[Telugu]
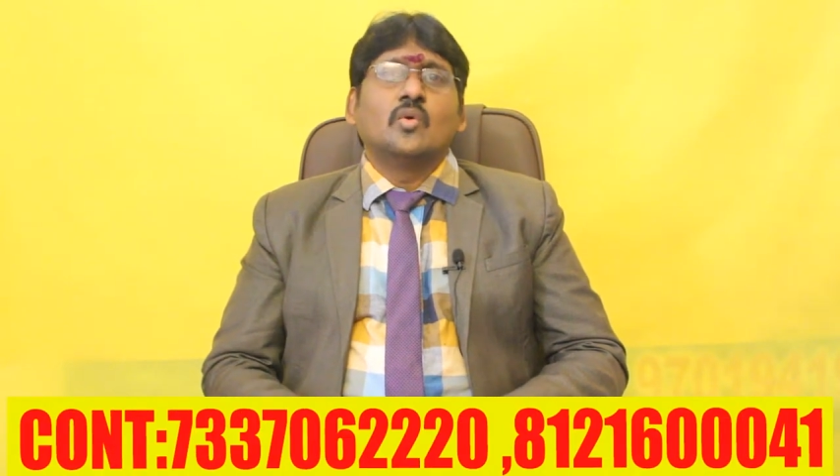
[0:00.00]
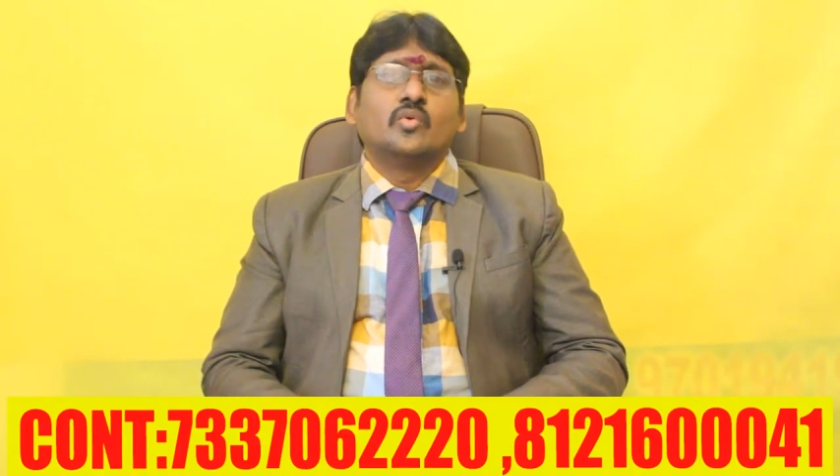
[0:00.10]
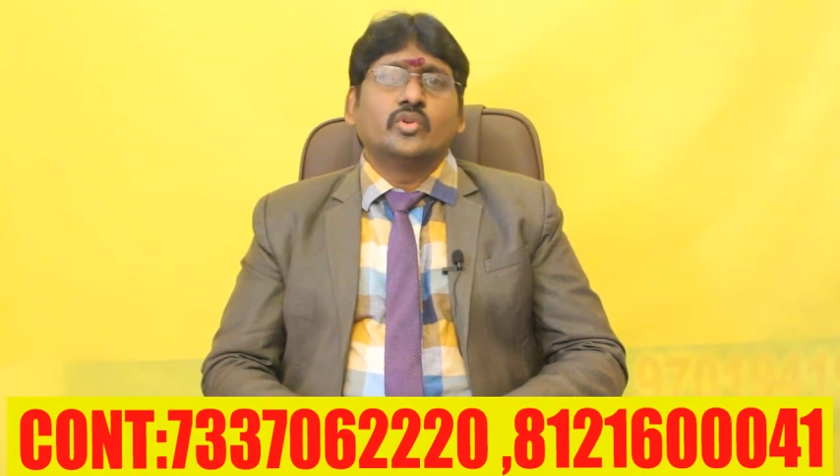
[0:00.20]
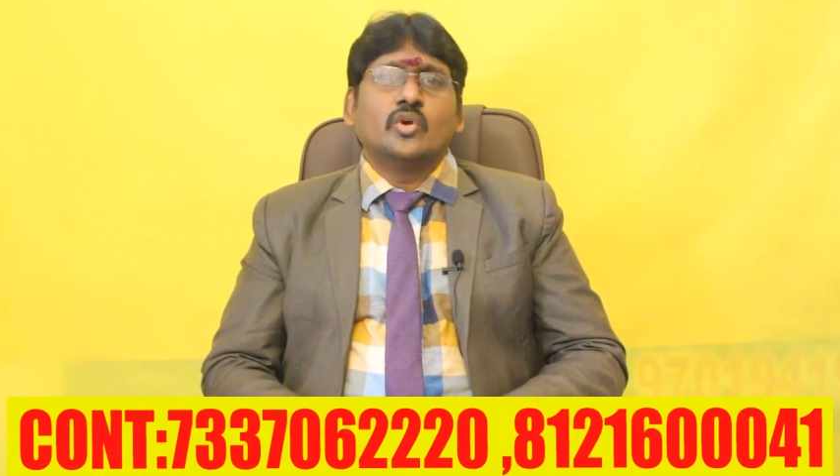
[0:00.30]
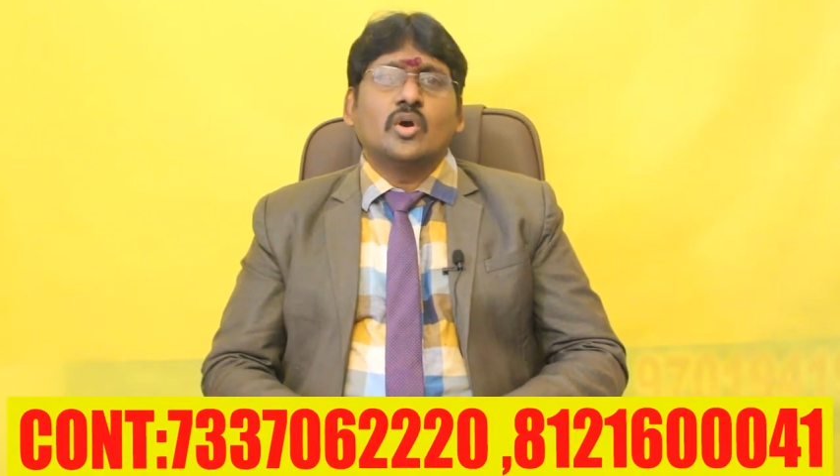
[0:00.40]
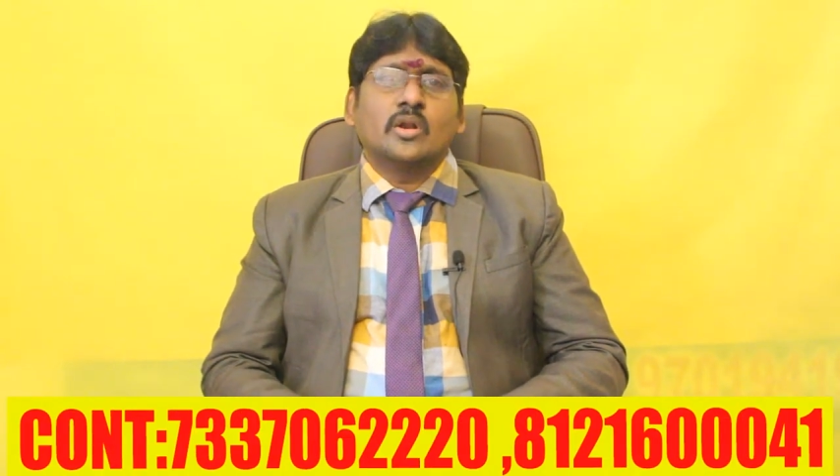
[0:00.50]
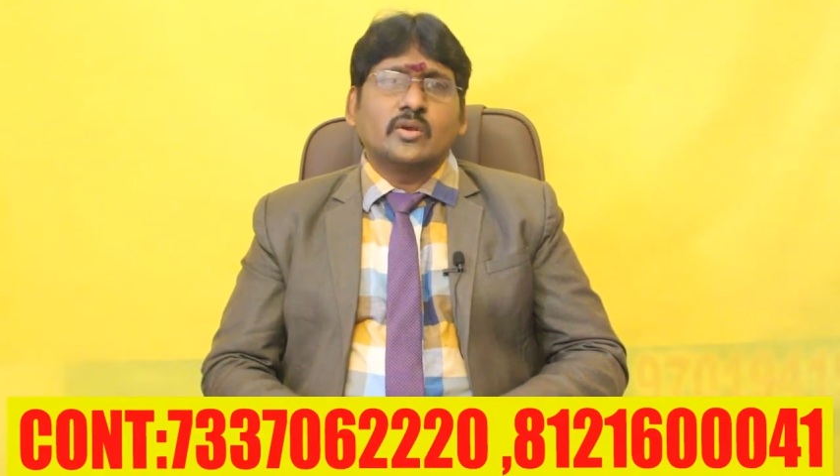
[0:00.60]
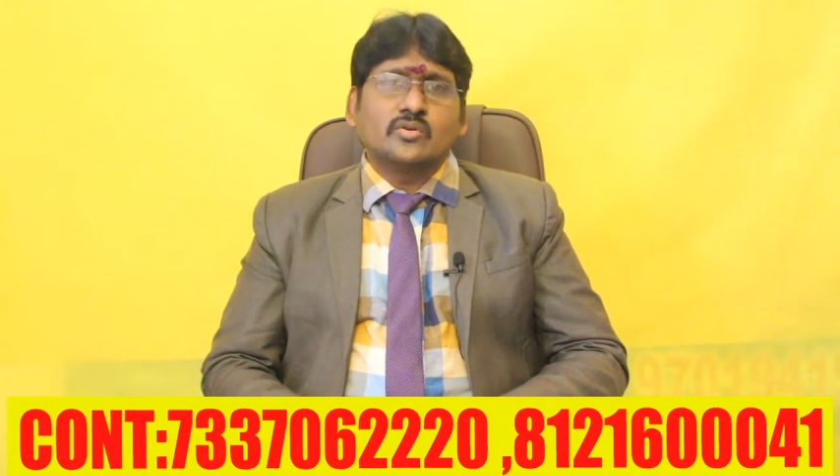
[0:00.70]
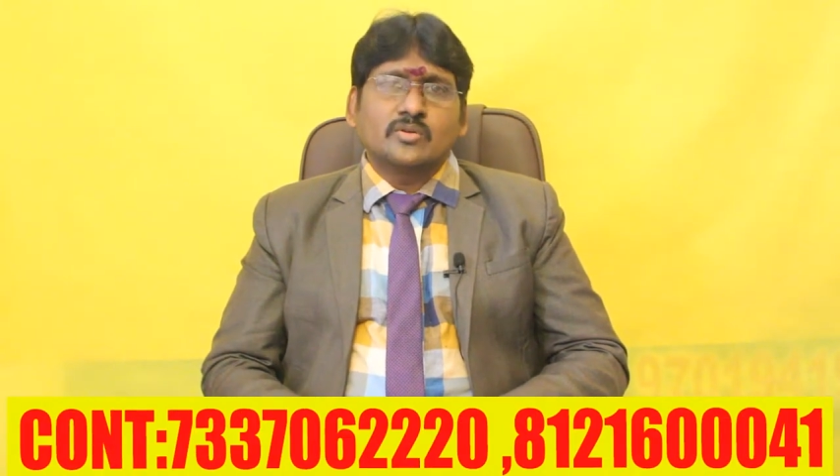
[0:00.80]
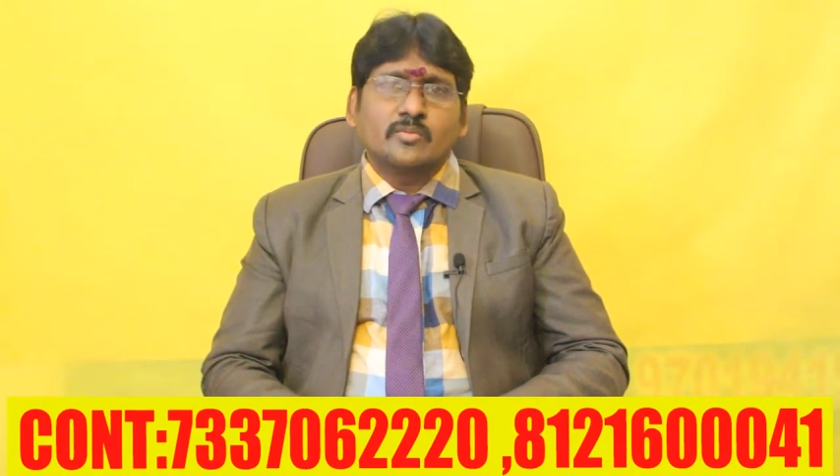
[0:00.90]
ఉద్యోగాని
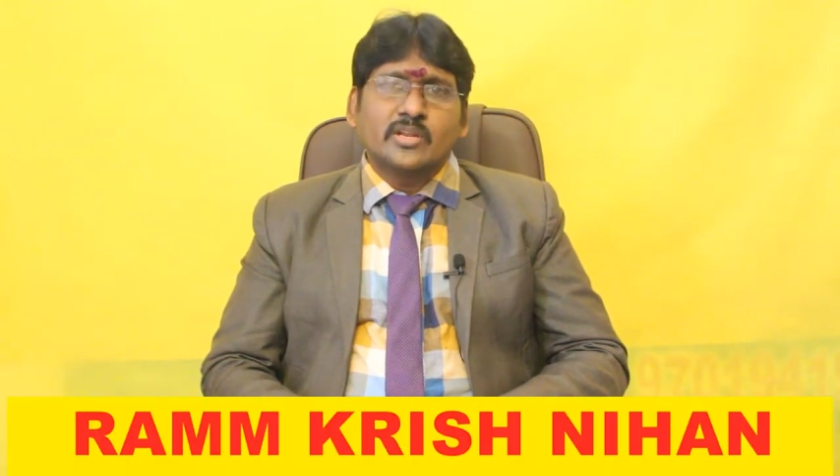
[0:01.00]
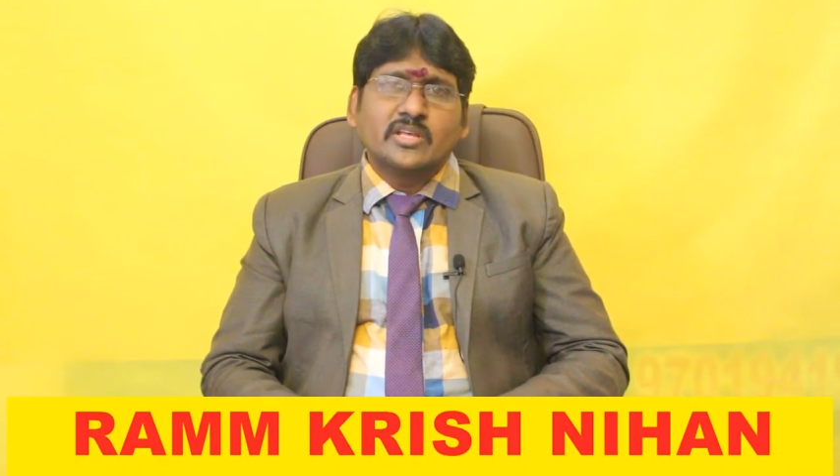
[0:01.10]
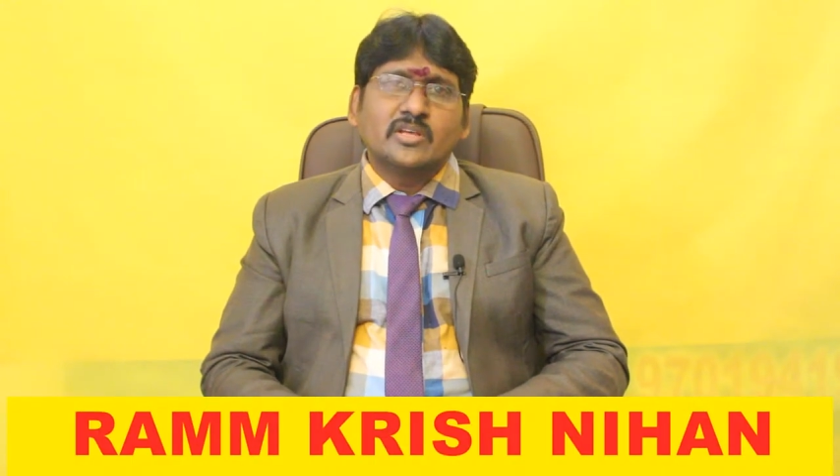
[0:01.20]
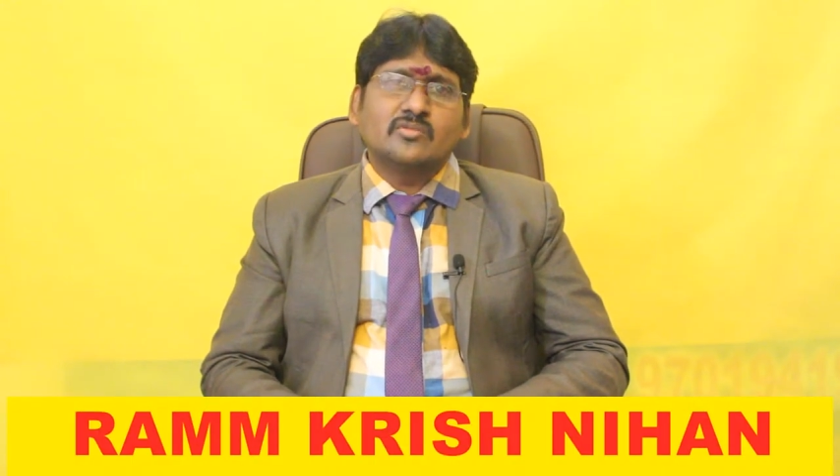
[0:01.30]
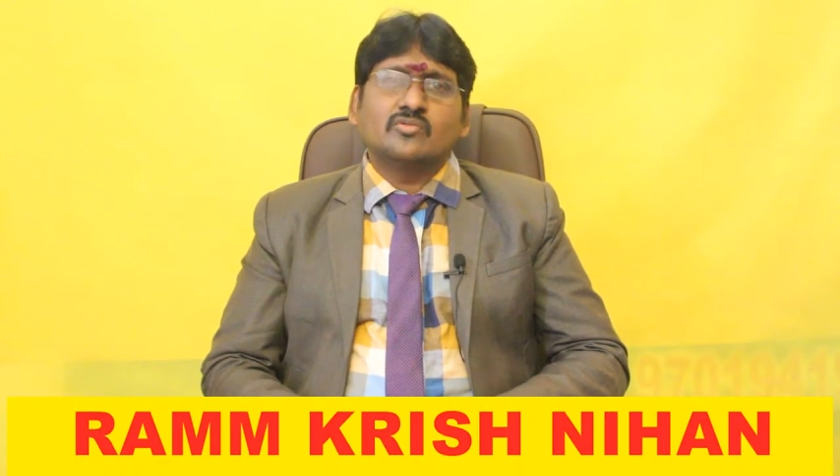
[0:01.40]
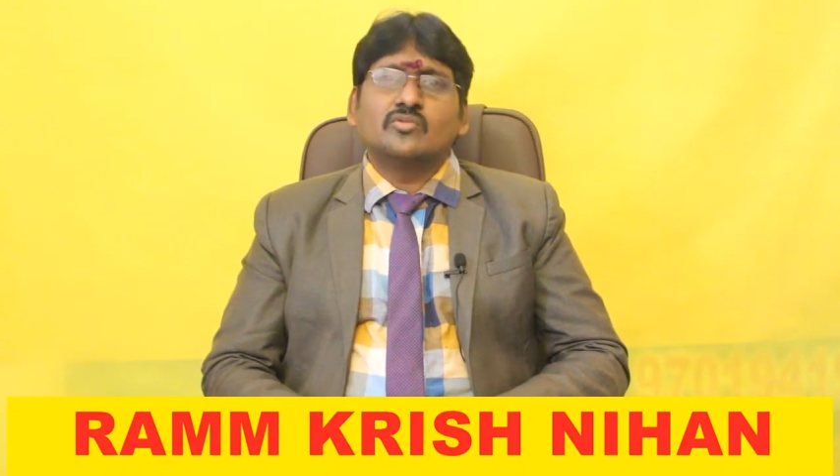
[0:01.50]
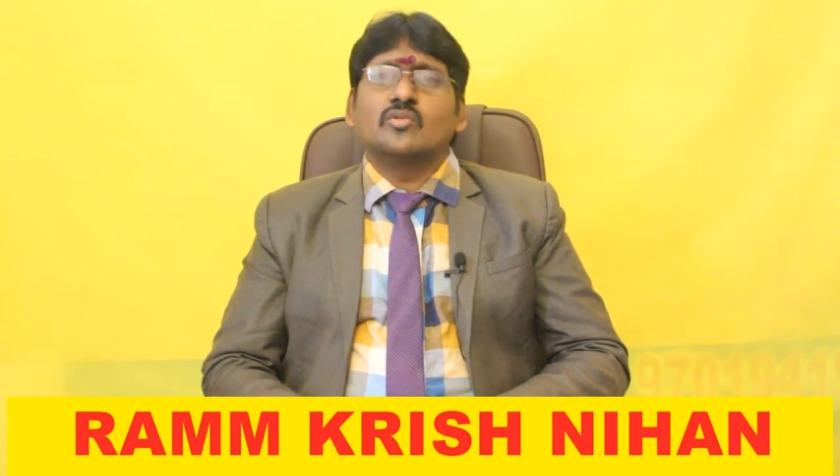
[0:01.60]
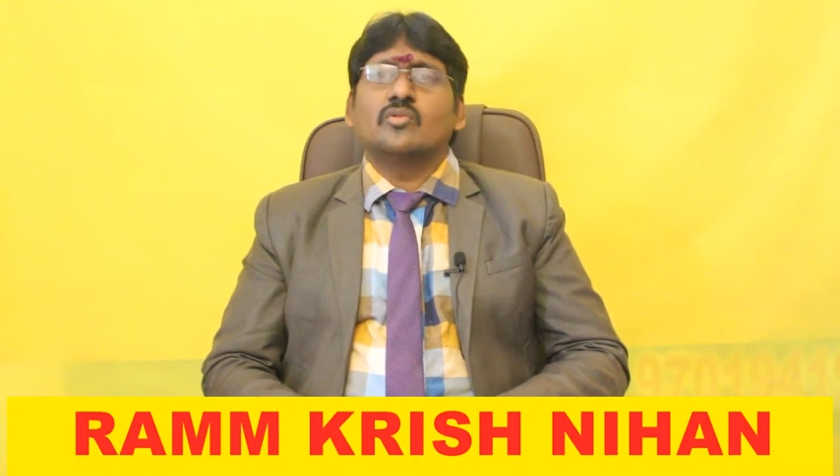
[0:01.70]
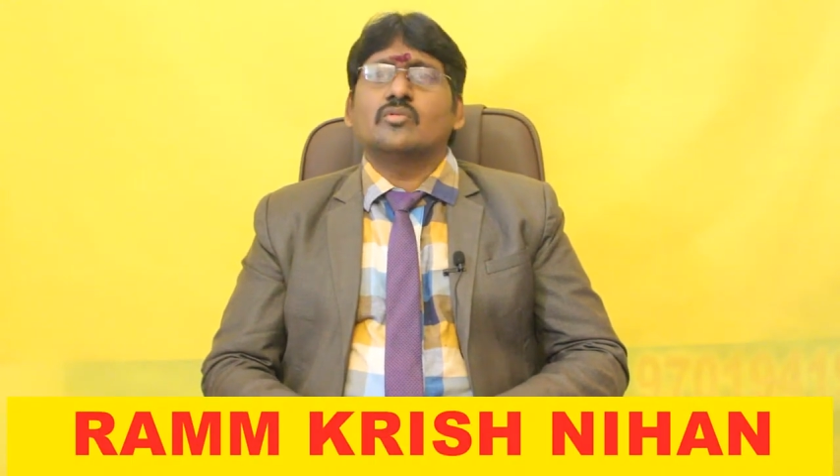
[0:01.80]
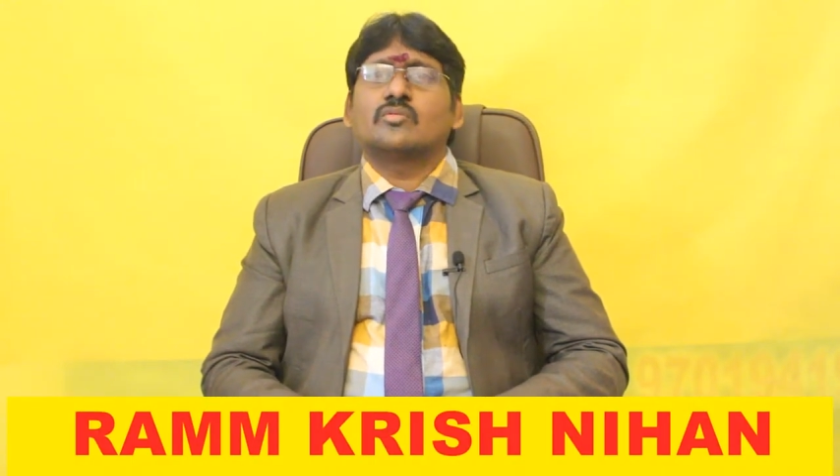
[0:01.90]
కోసమని ఎంతో
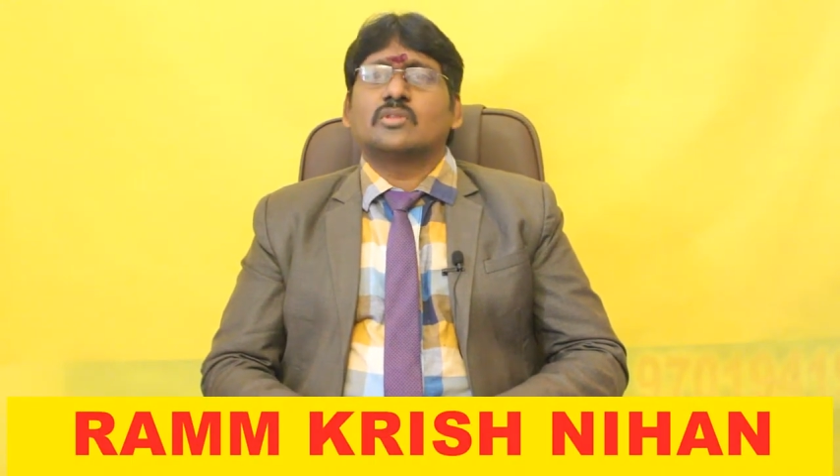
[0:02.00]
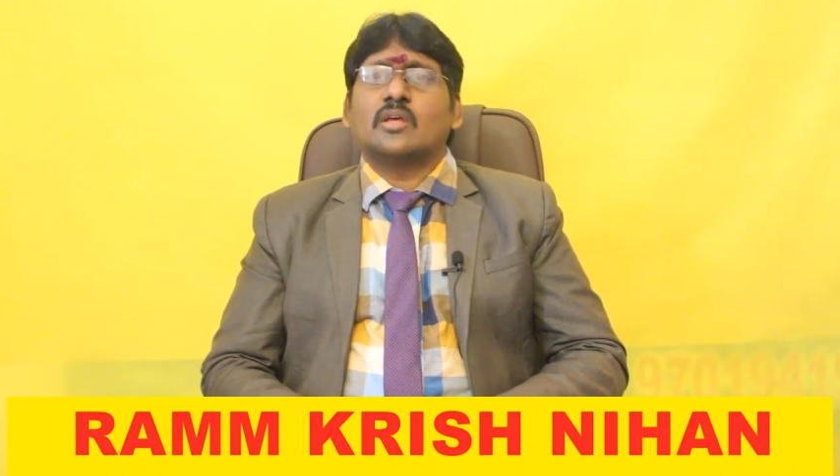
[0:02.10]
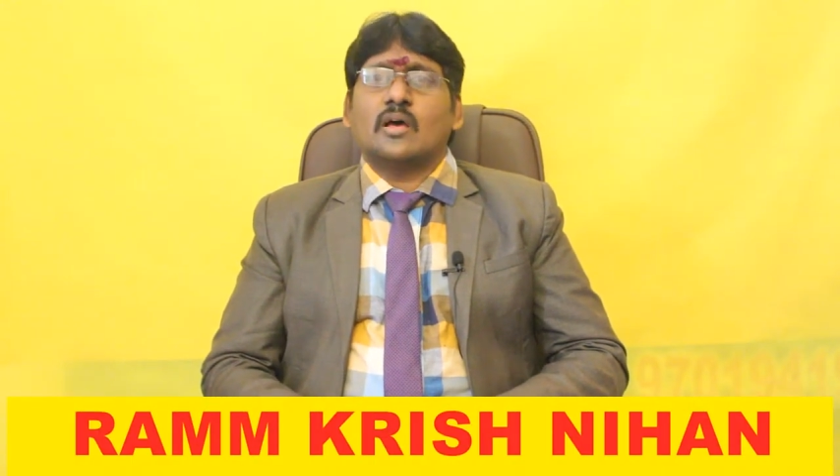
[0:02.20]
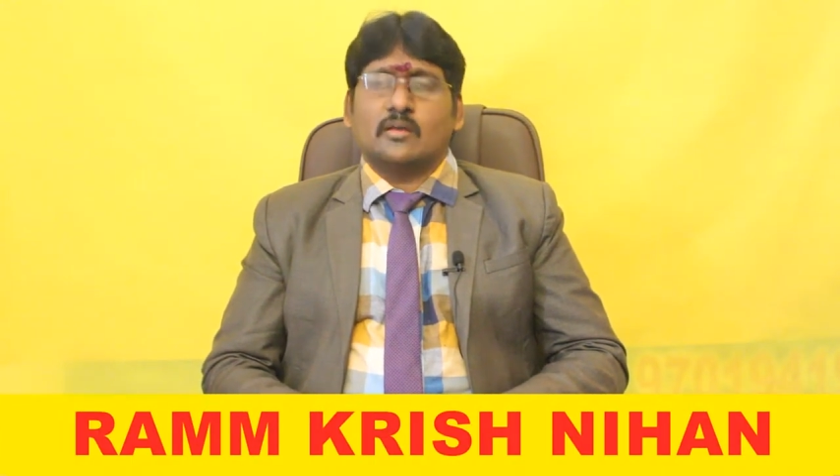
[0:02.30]
త